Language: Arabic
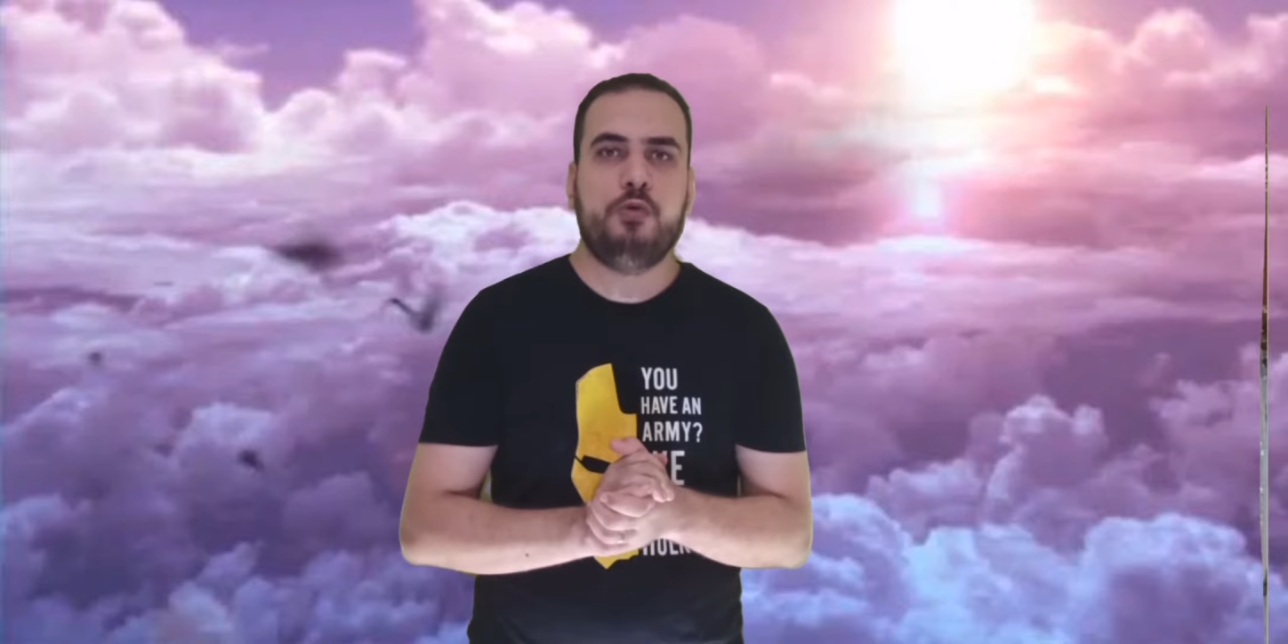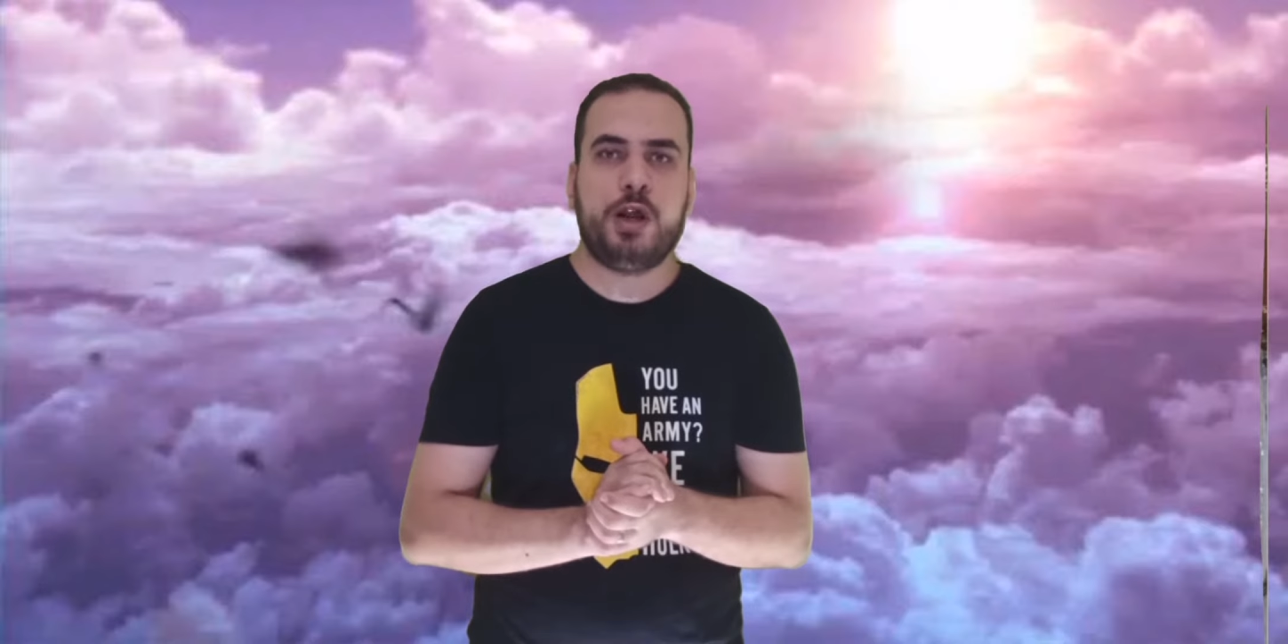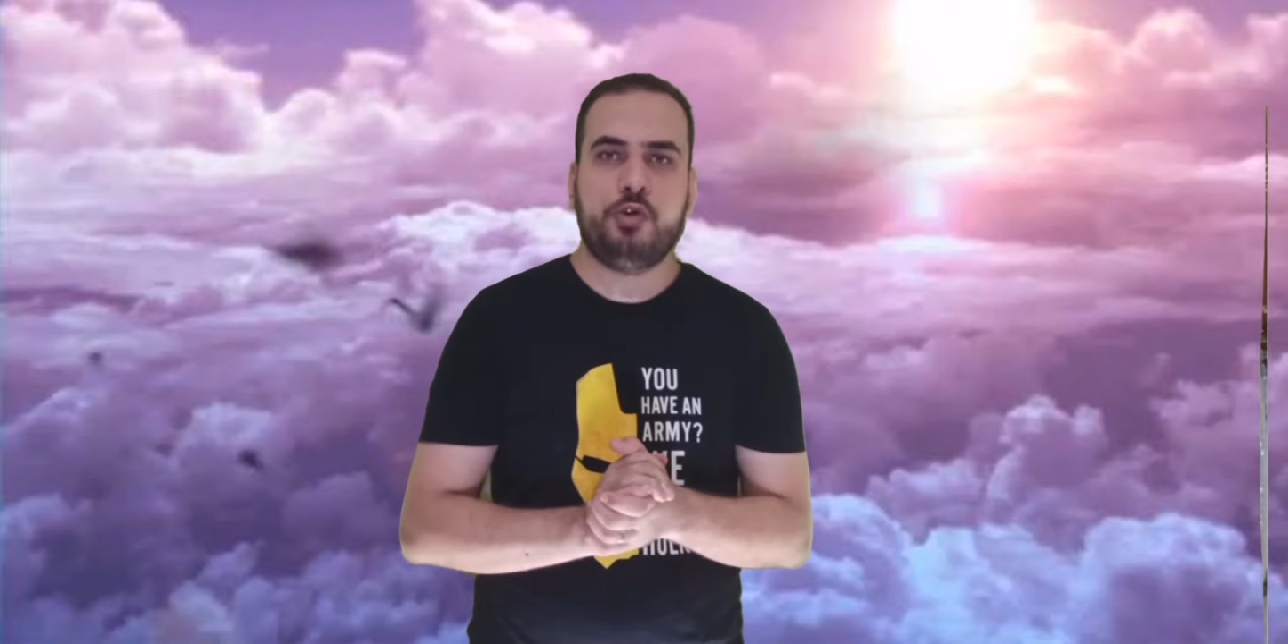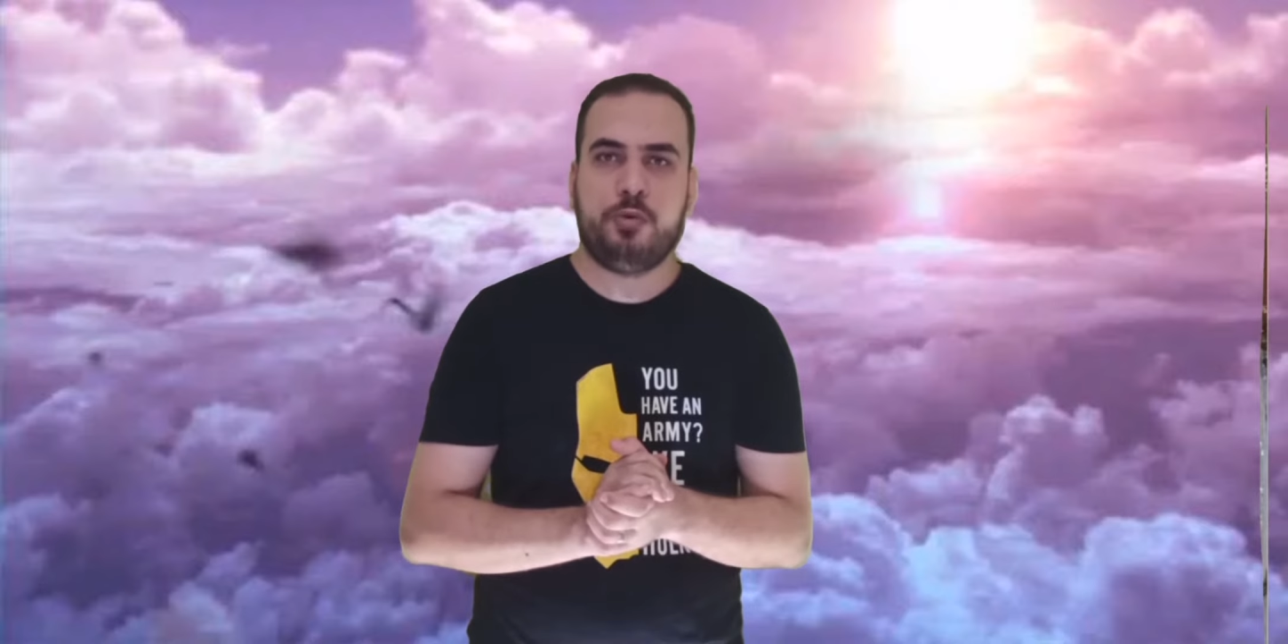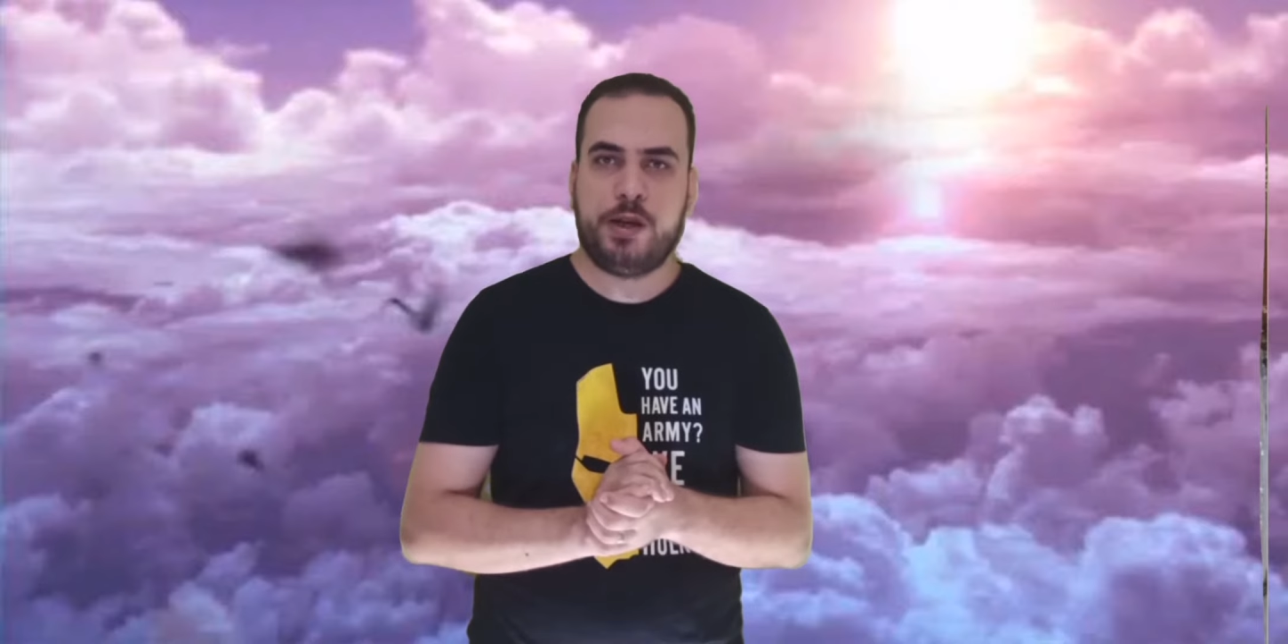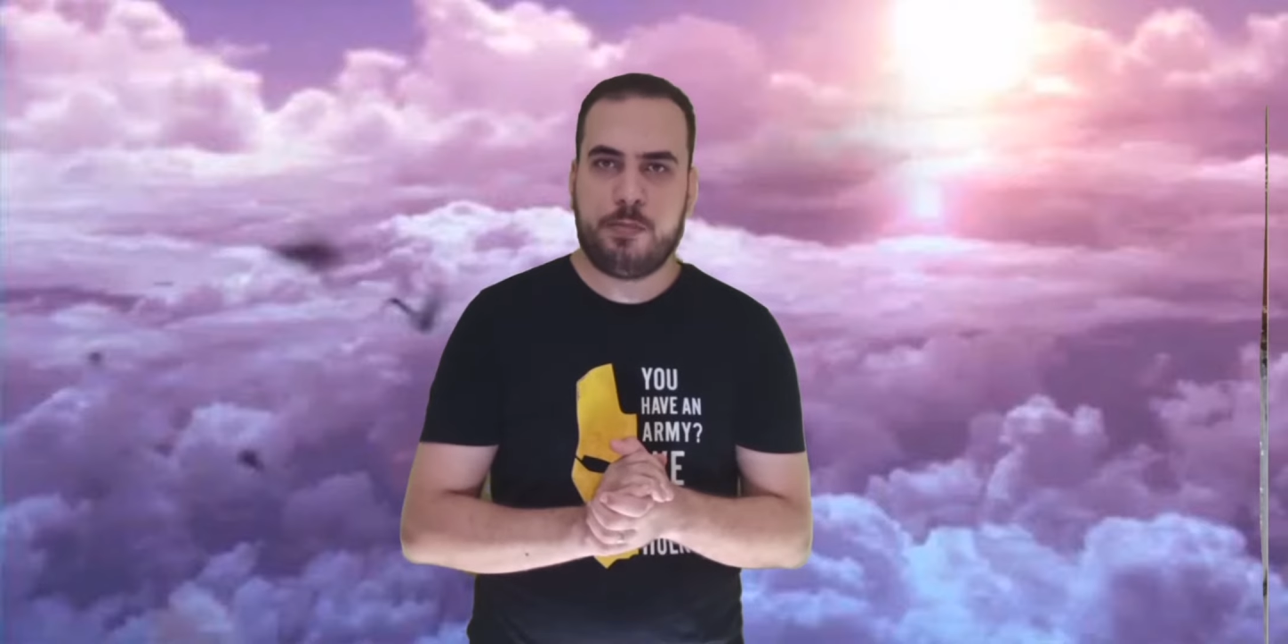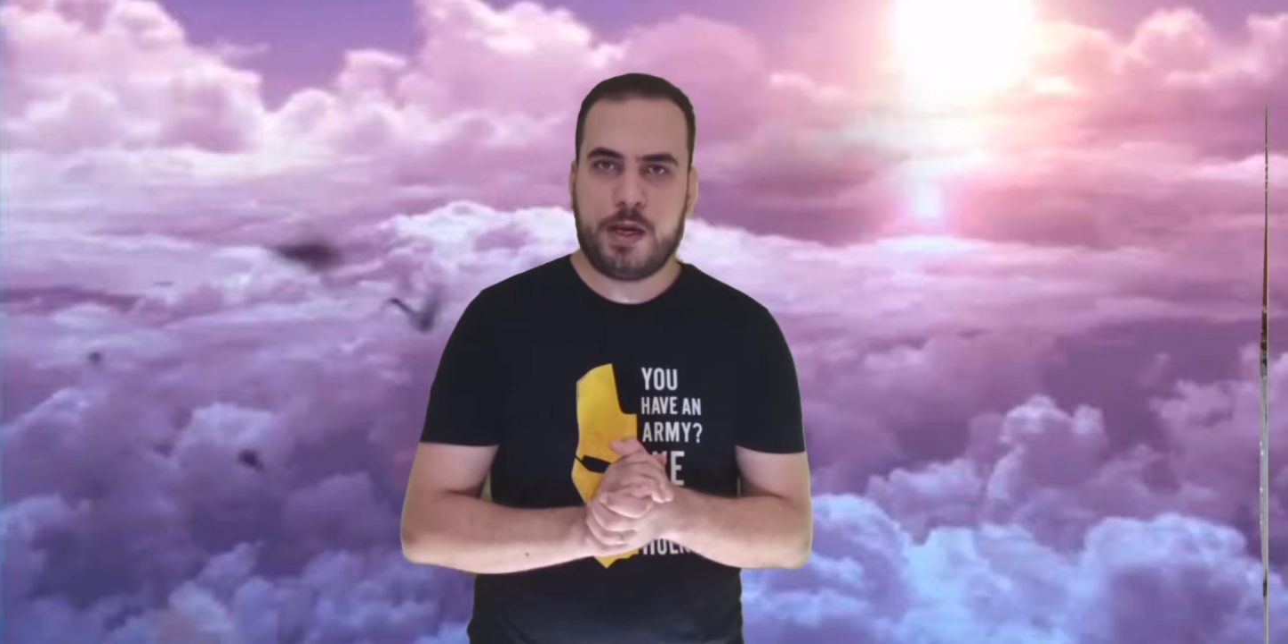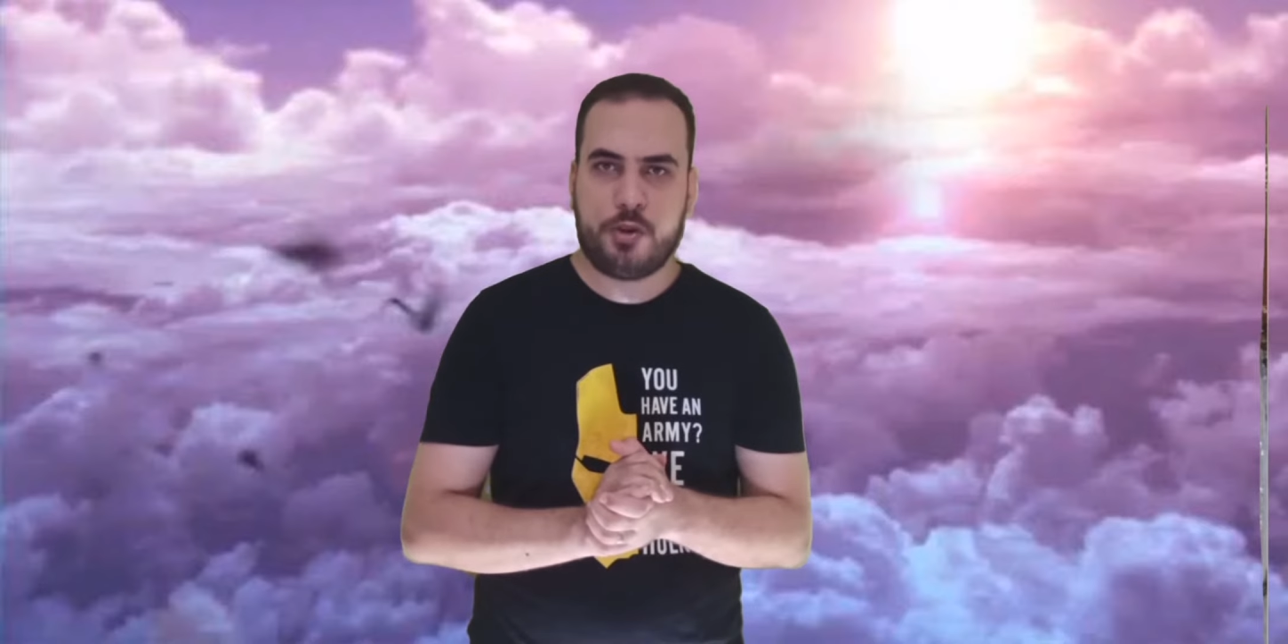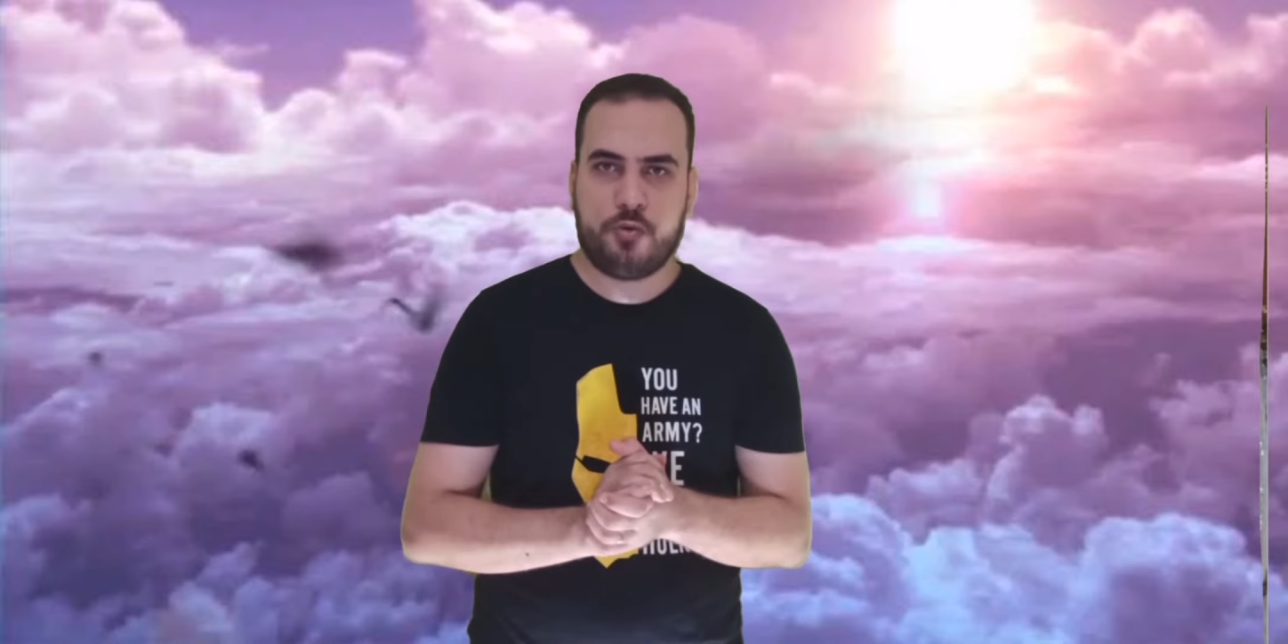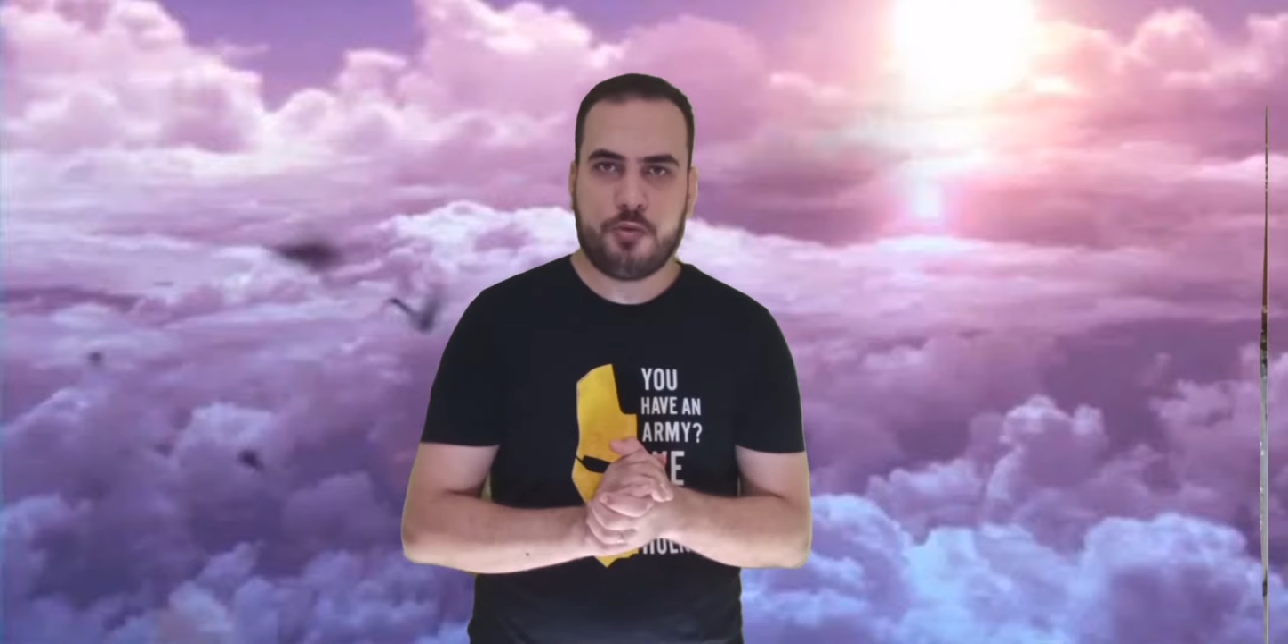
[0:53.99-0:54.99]
وولادهم اللي
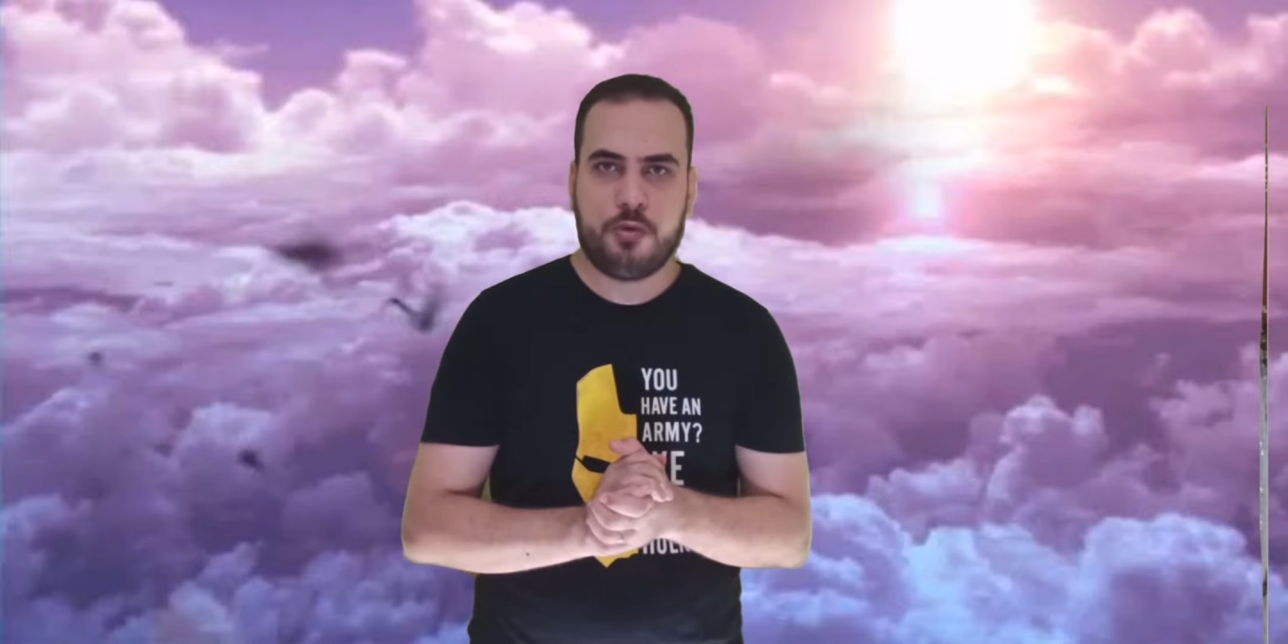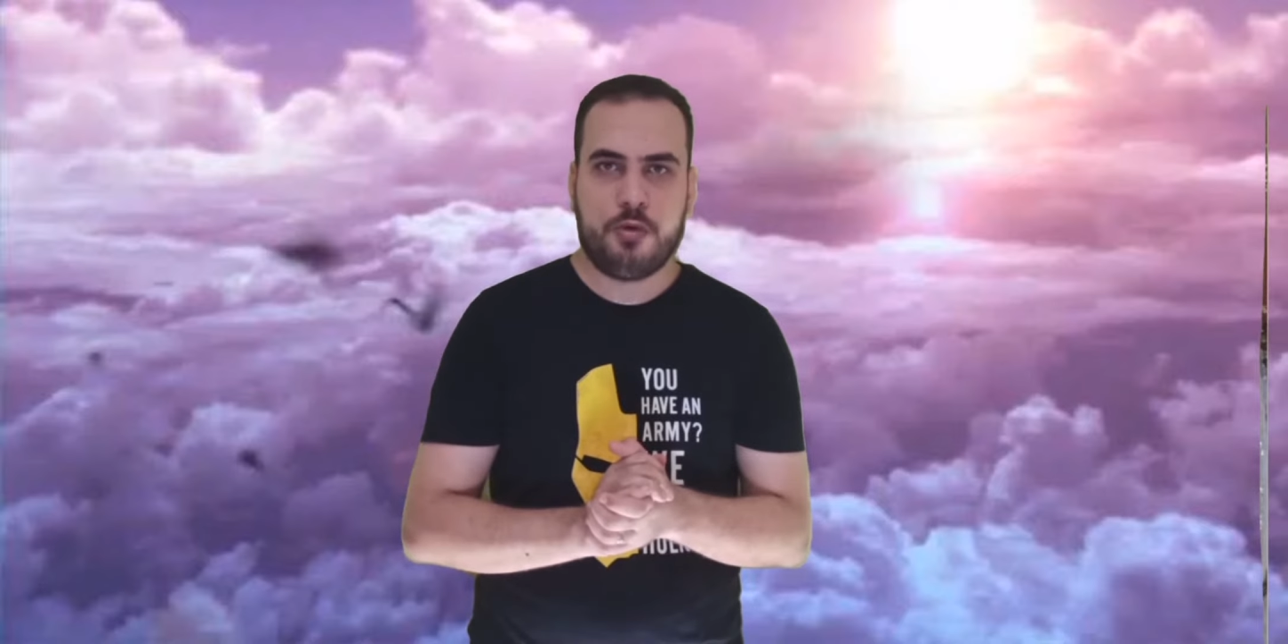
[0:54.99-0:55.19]
ماتوا